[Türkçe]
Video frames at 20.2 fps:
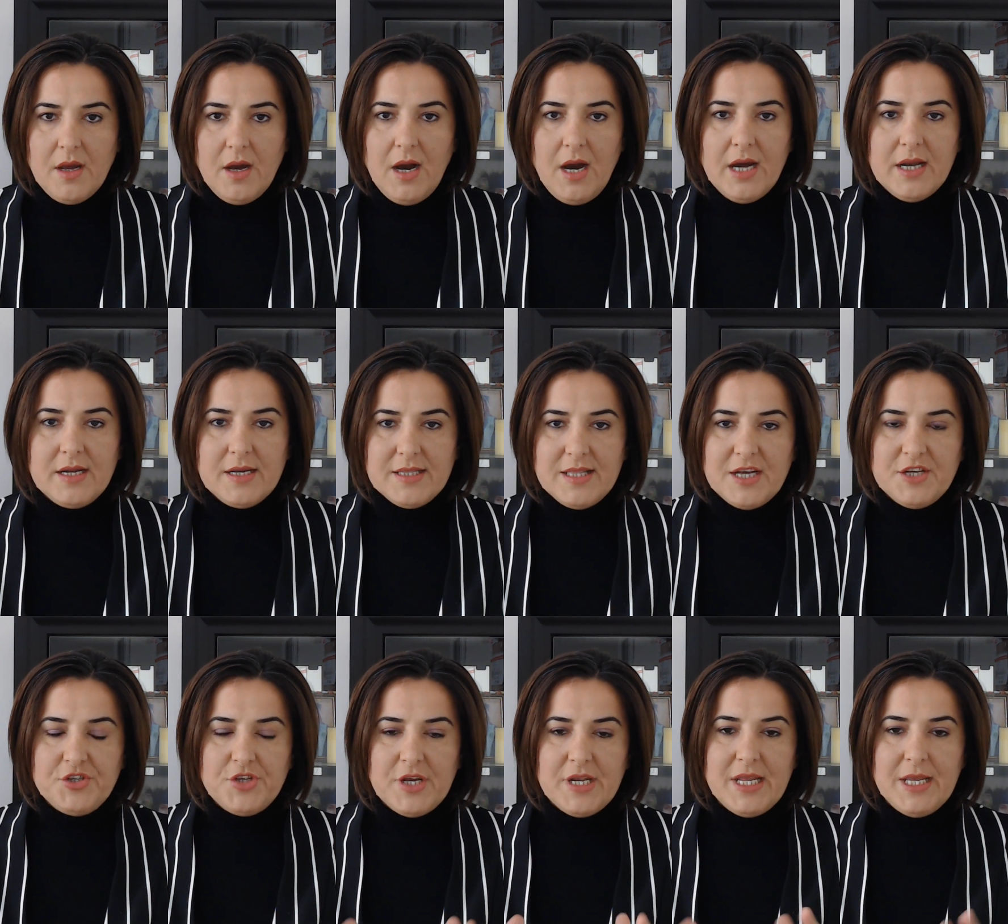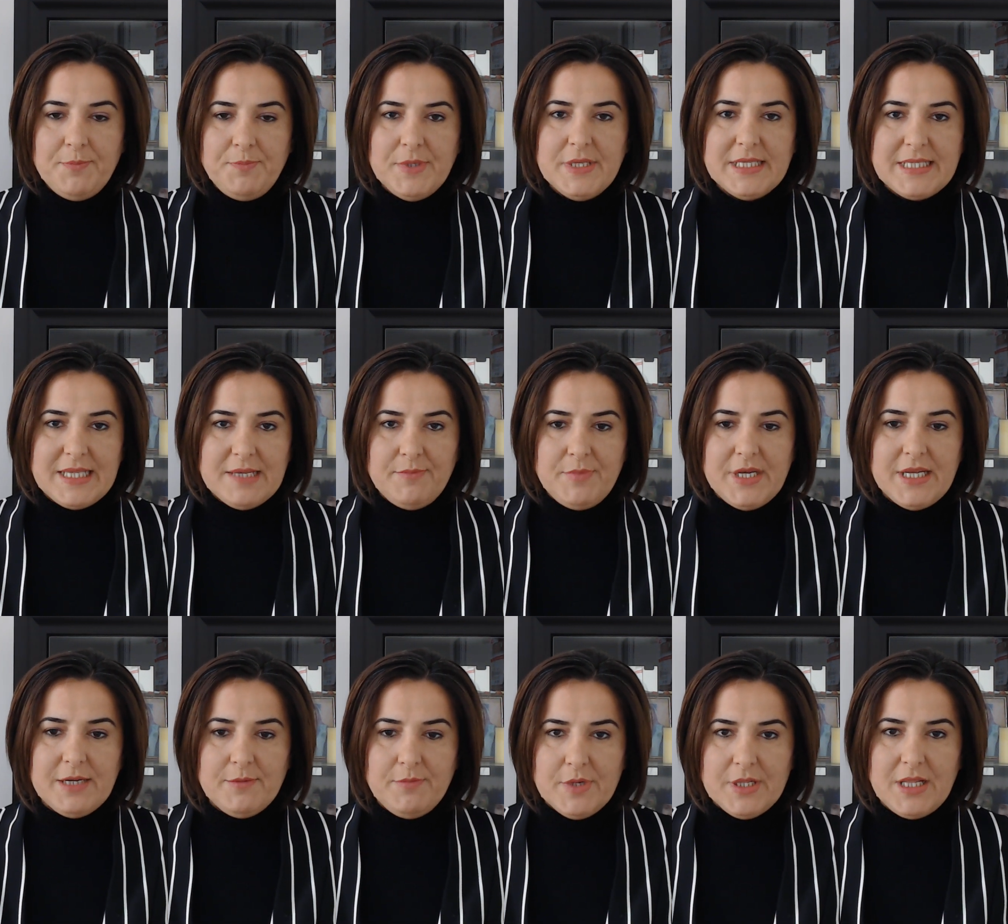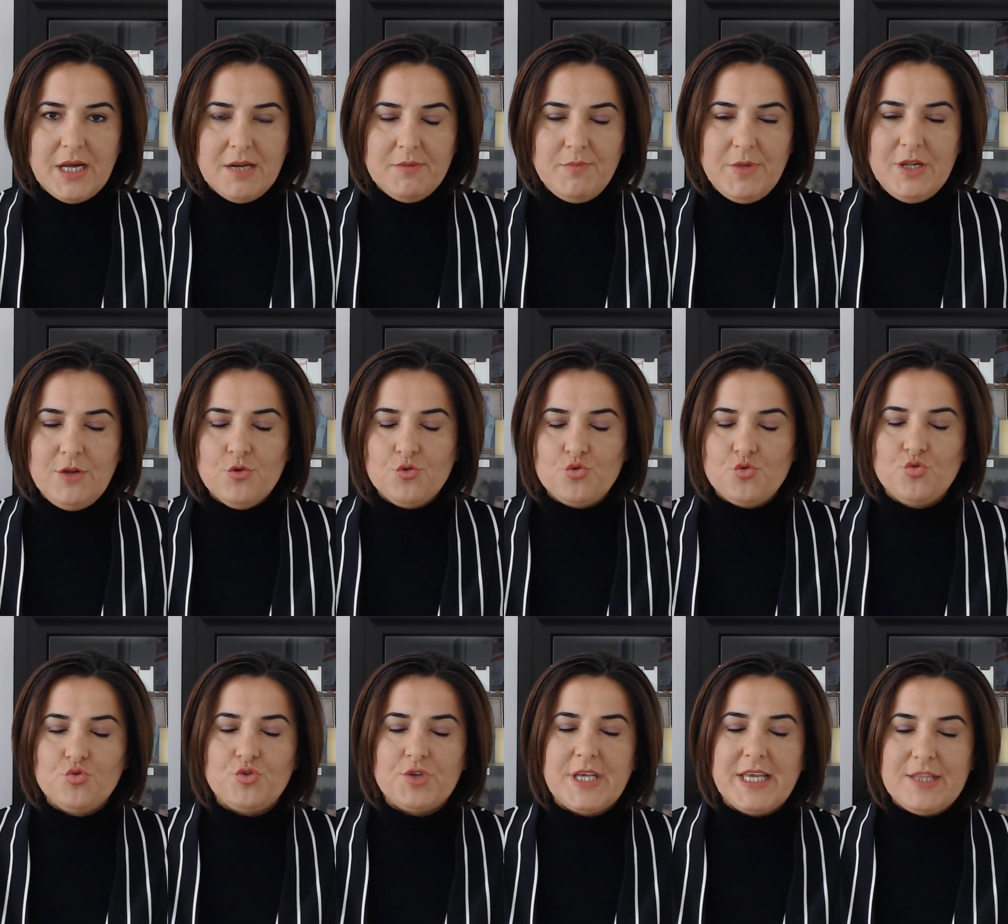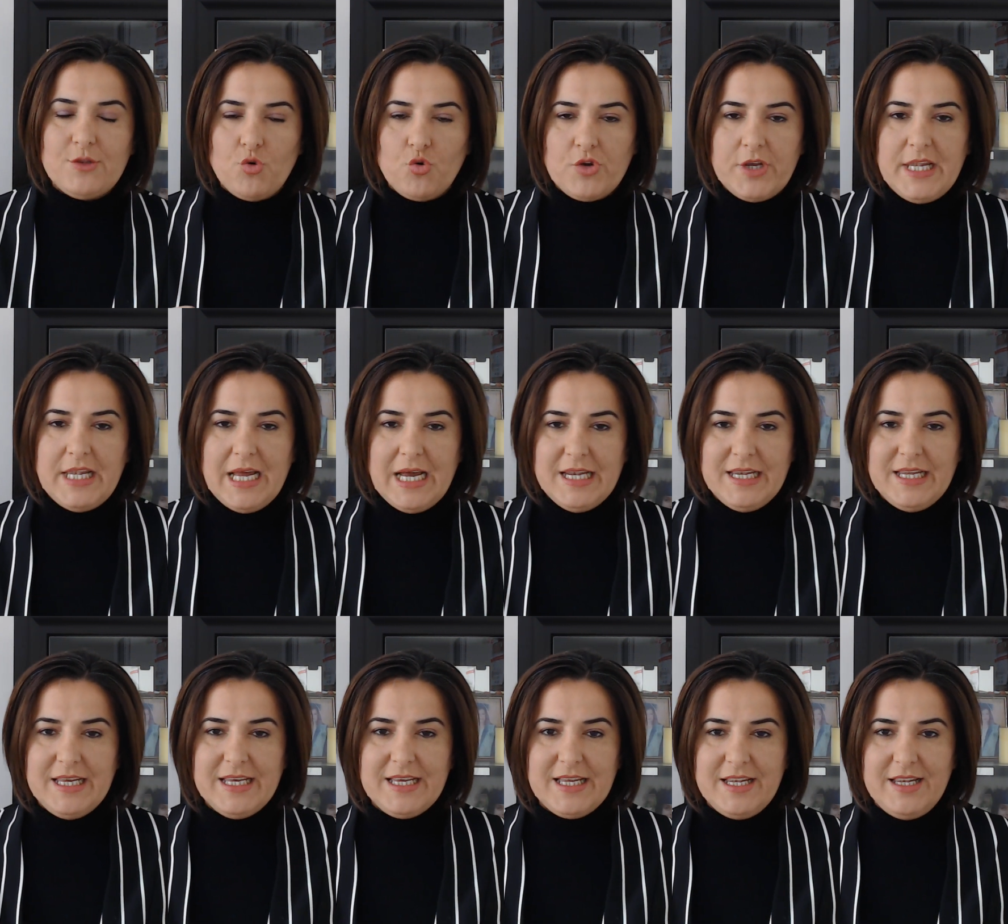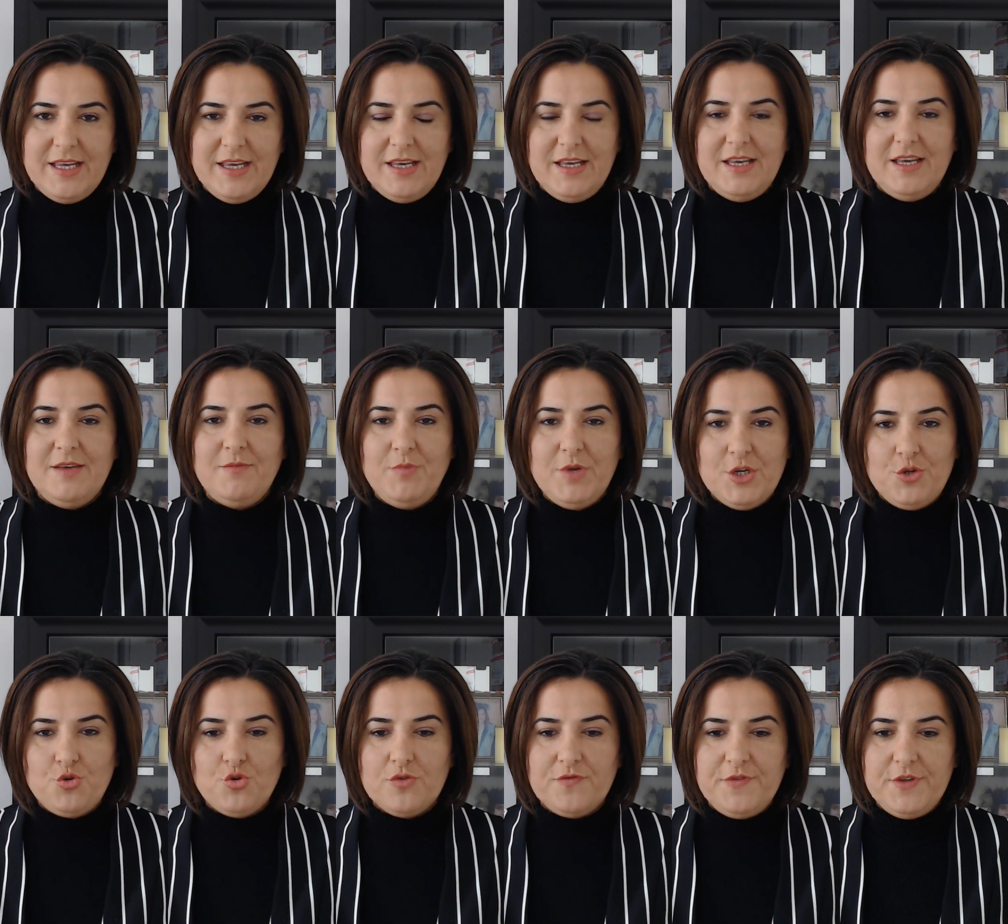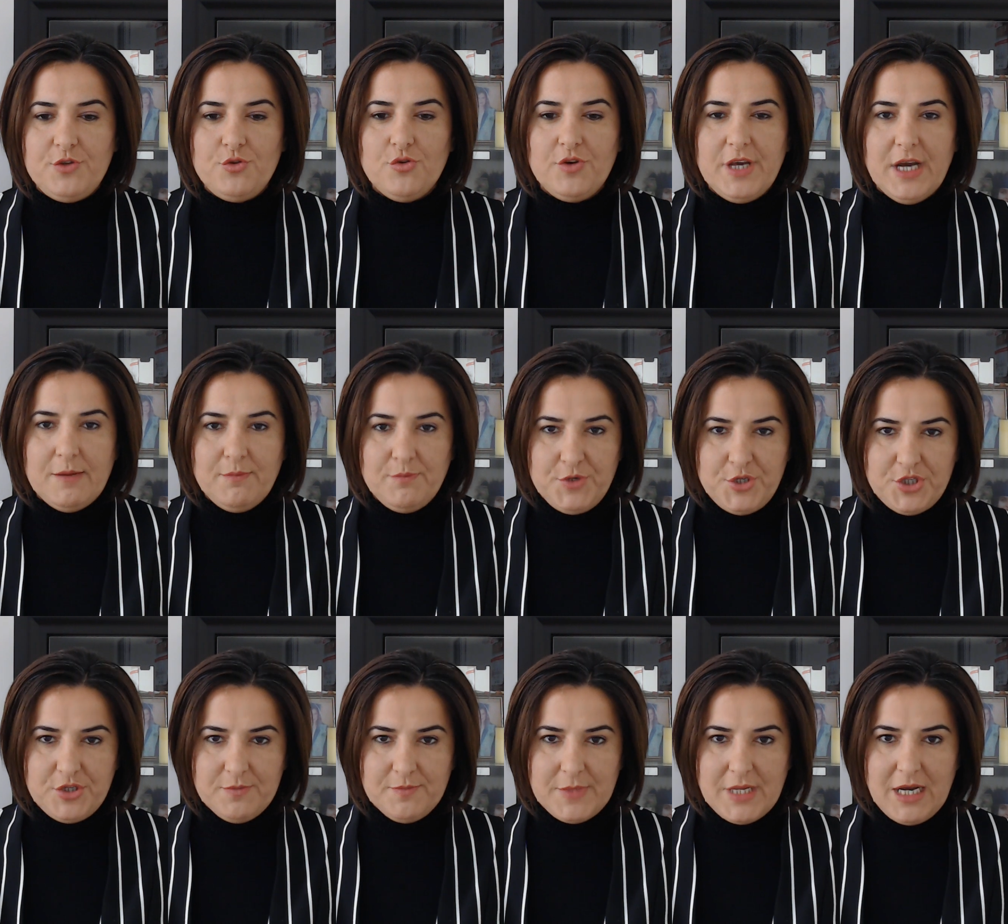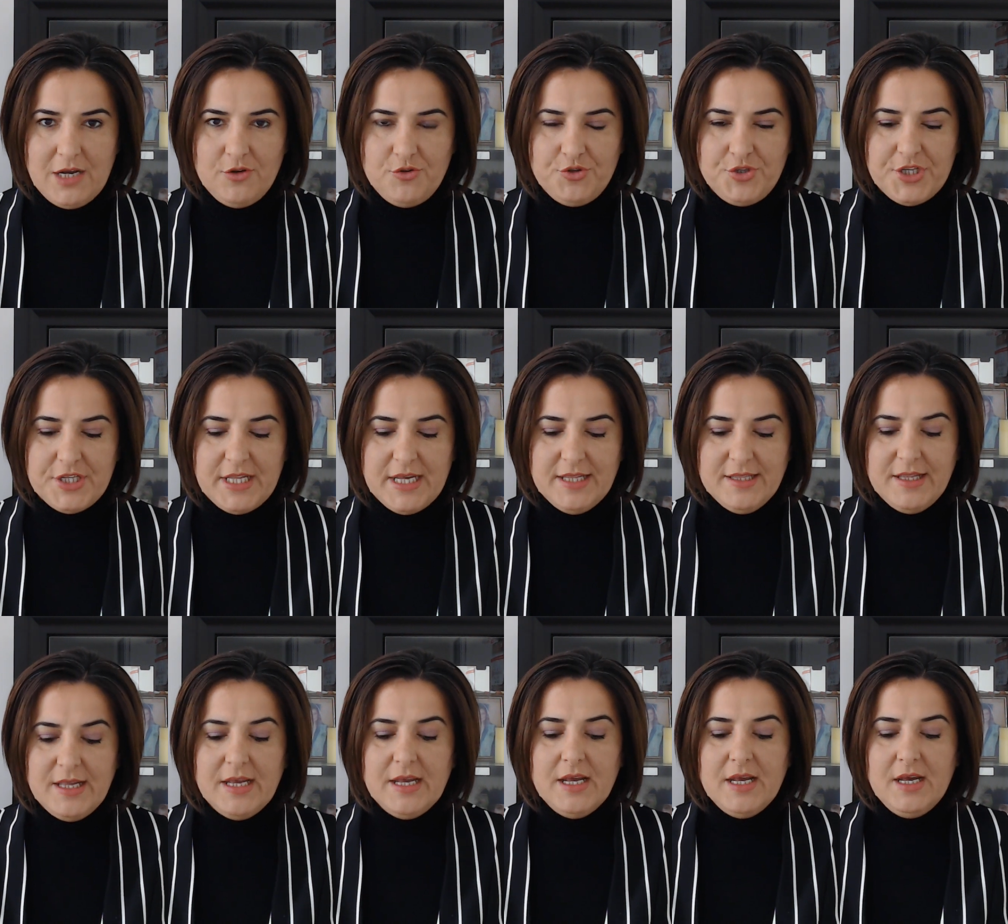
Arkadaşlar hepinize merhabalar. Biliyorsunuz ki TOKİ'lerle ilgili e, birçok video yapmıştım daha önceden.